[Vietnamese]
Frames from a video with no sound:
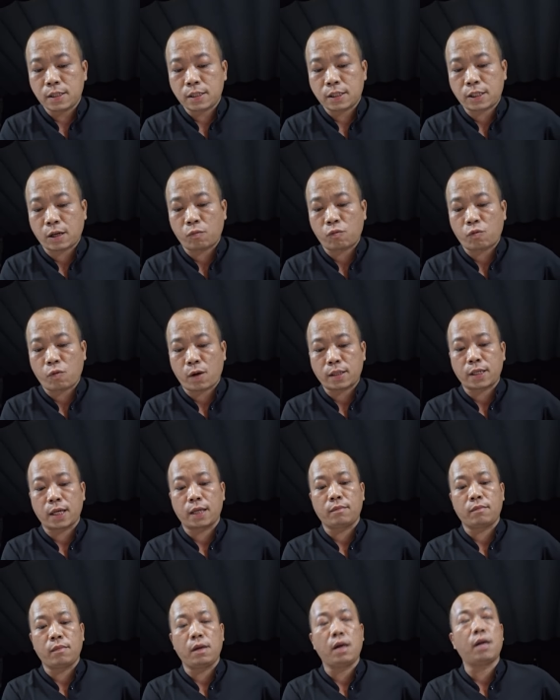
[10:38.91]
trong quá
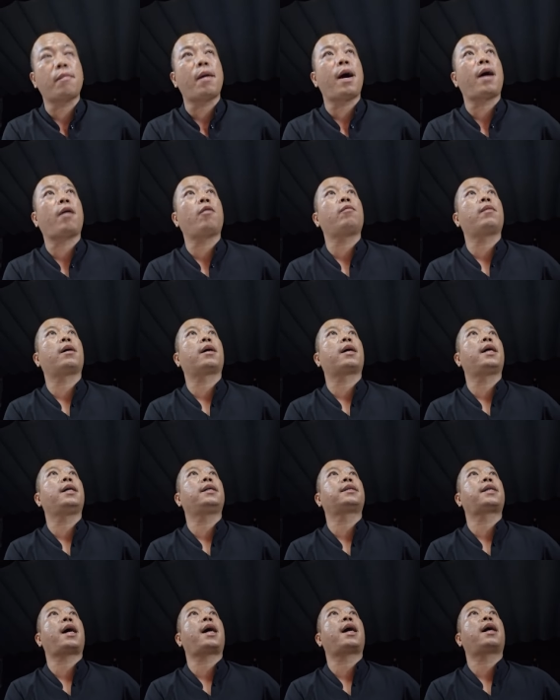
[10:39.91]
trình mưa bão mà
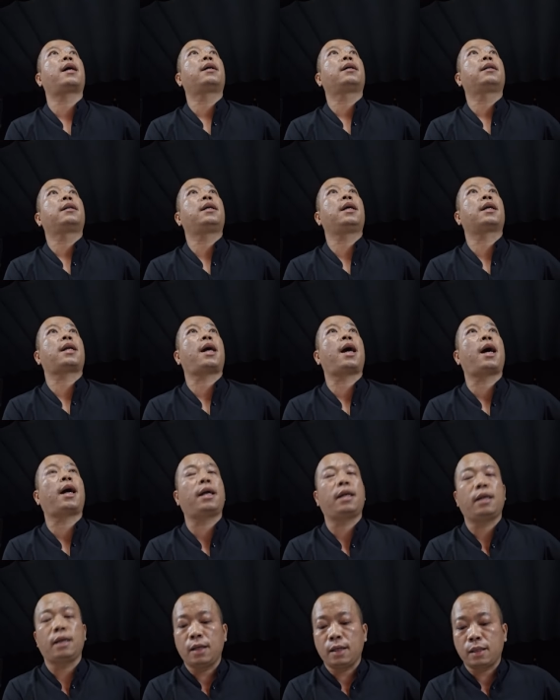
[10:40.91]
gây ra thiệt hại
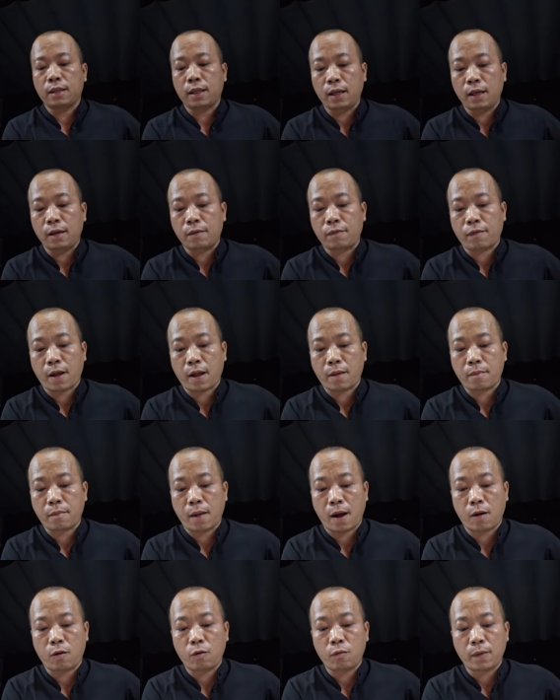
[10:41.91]
thì phải
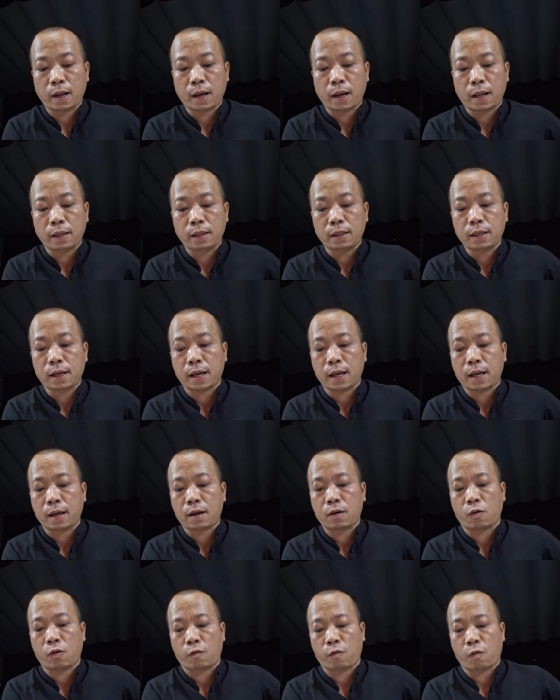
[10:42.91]
báo với lính ghế
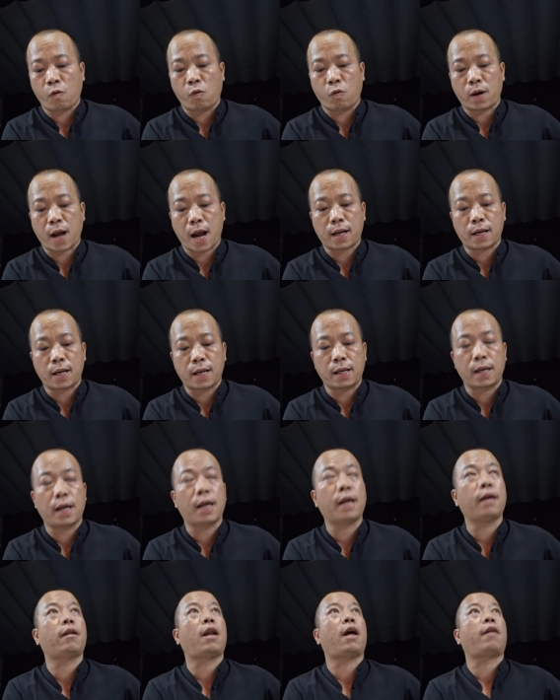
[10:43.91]
của phủ các lính
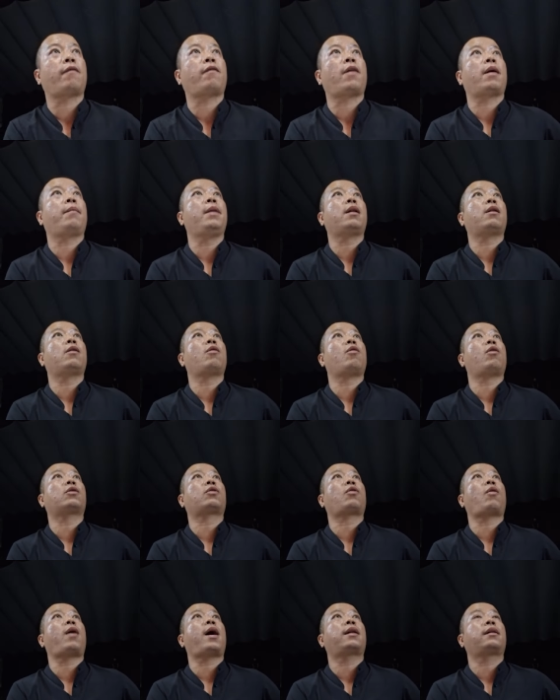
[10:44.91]
ghế là phải biết lo
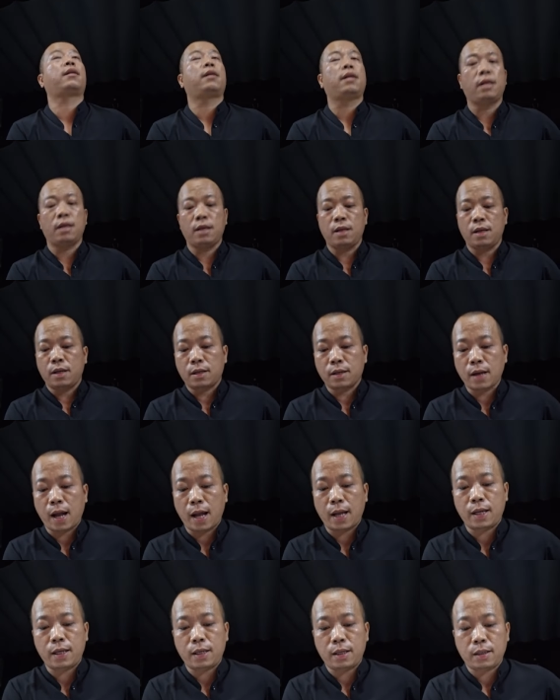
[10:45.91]
toan
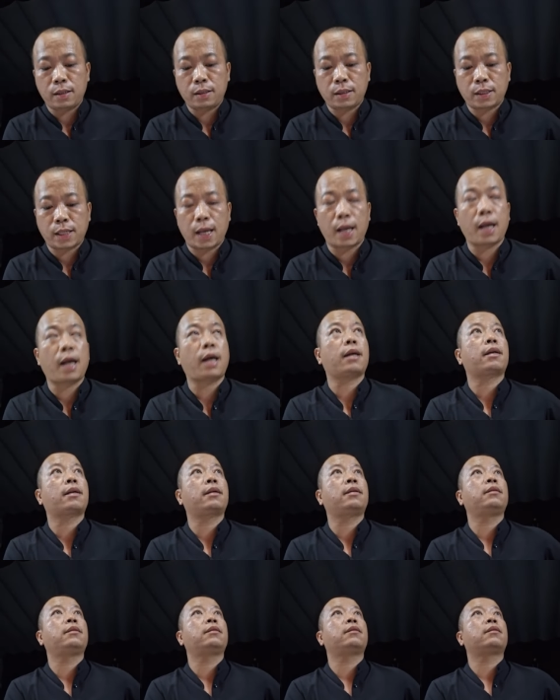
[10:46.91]
đậy che
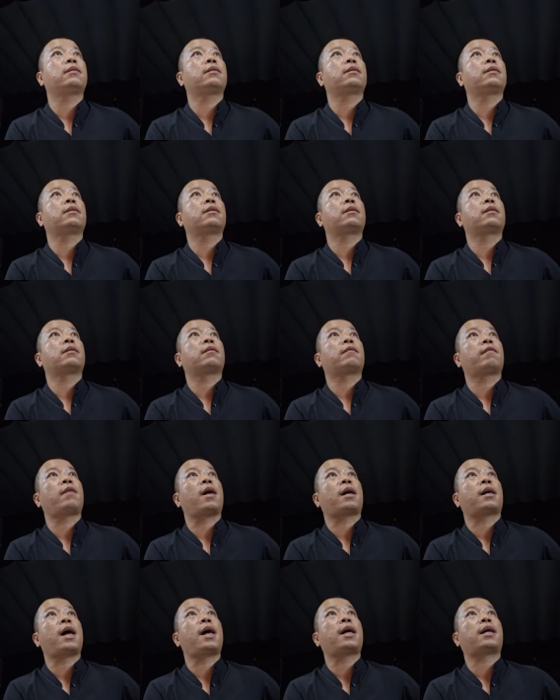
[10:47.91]

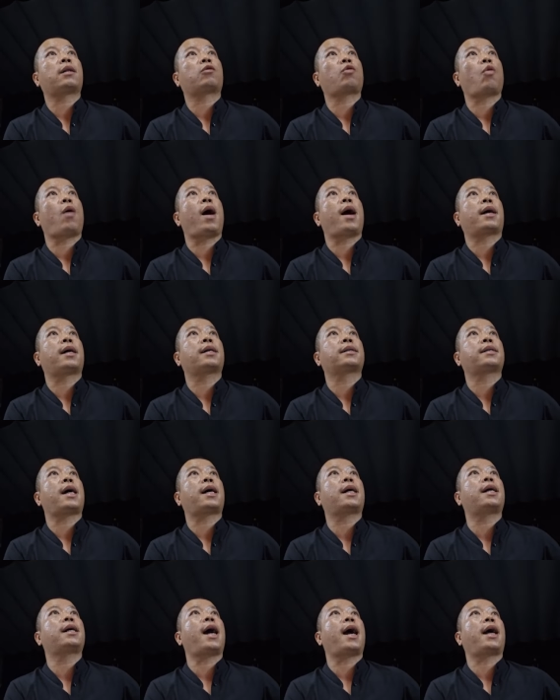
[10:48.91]
và các tòa các
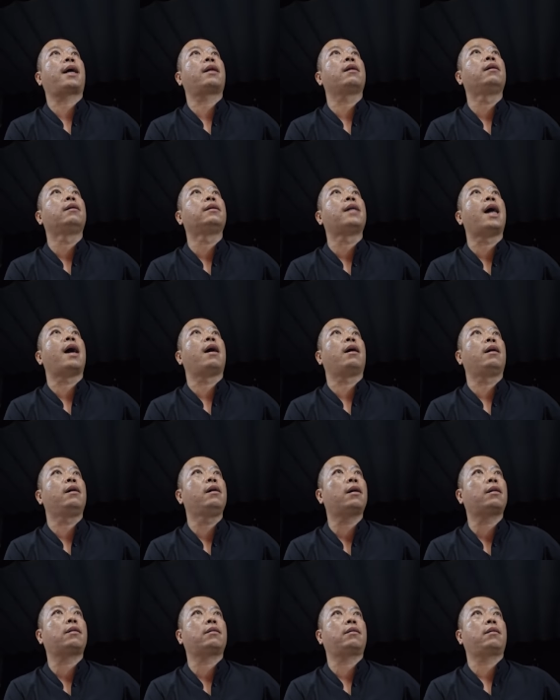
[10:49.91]
giá các ngài đừng để
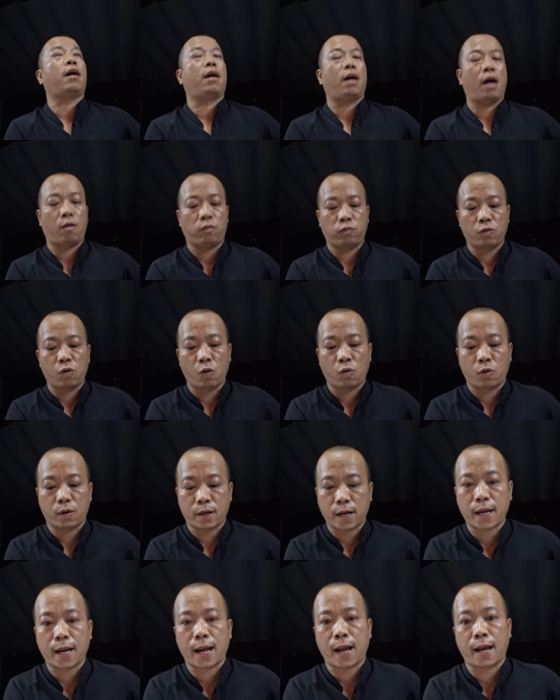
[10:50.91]
ướt à, hỏng đồ của
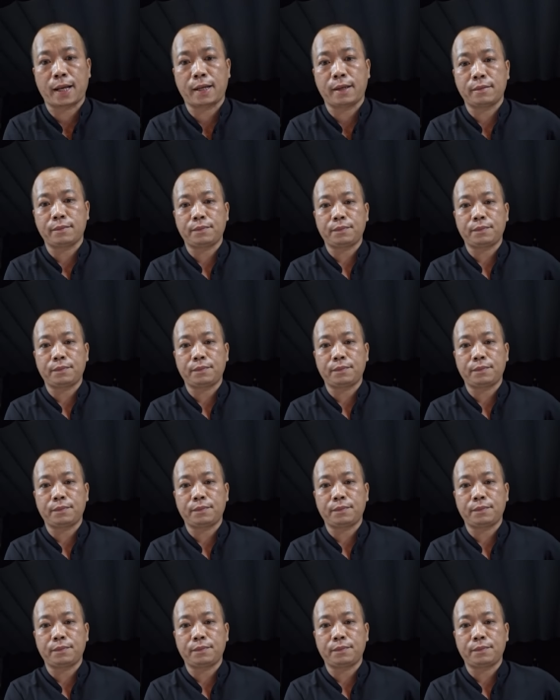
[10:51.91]
các ngài